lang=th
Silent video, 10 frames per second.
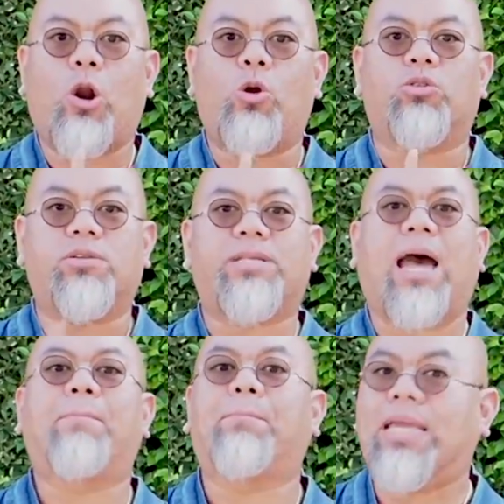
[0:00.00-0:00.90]

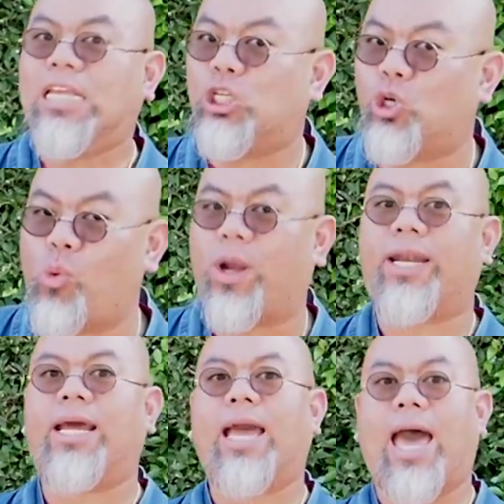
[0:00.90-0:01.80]
2563 ปีชวด
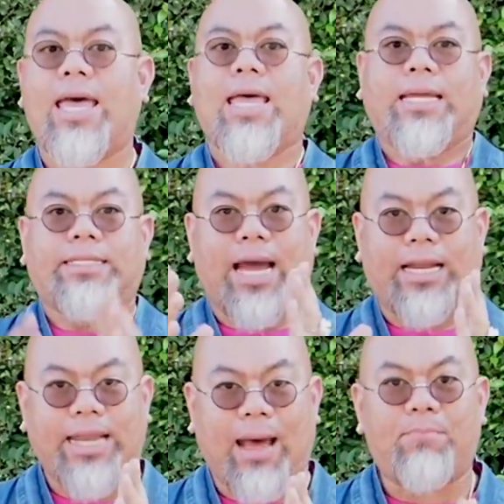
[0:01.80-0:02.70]
นะคะจะ
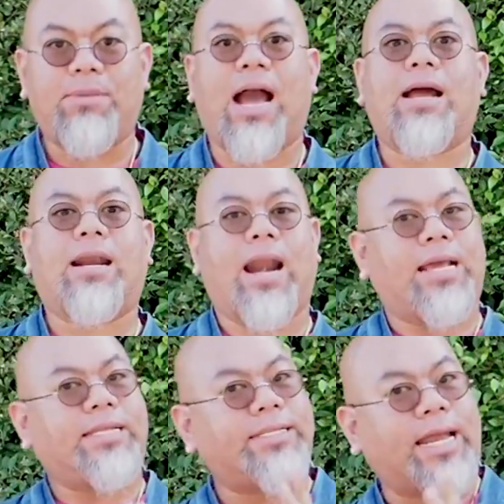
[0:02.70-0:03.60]
ทำอย่างไร
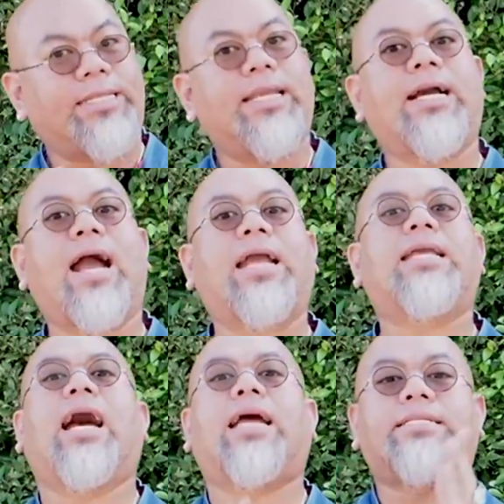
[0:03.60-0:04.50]
จัดยังไง
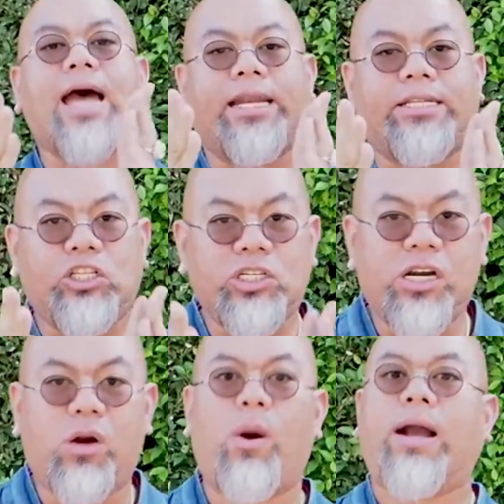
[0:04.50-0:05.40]
อาจารย์
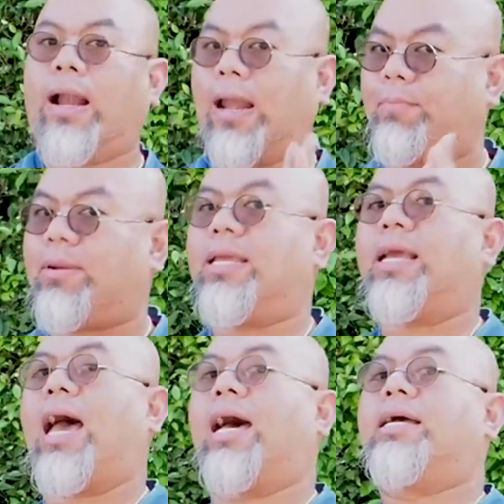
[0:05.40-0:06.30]
เชื่อว่าคลิปนี้
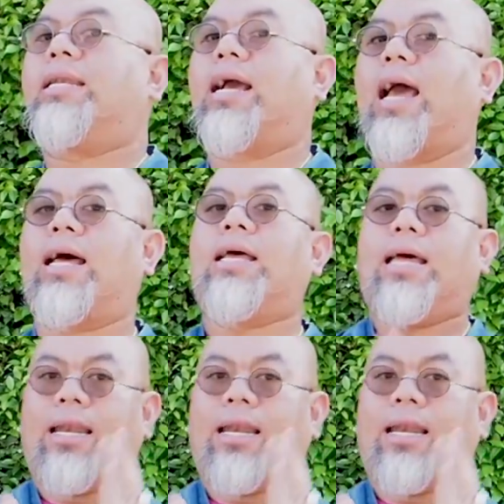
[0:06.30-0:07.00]
ค่ะนะคะ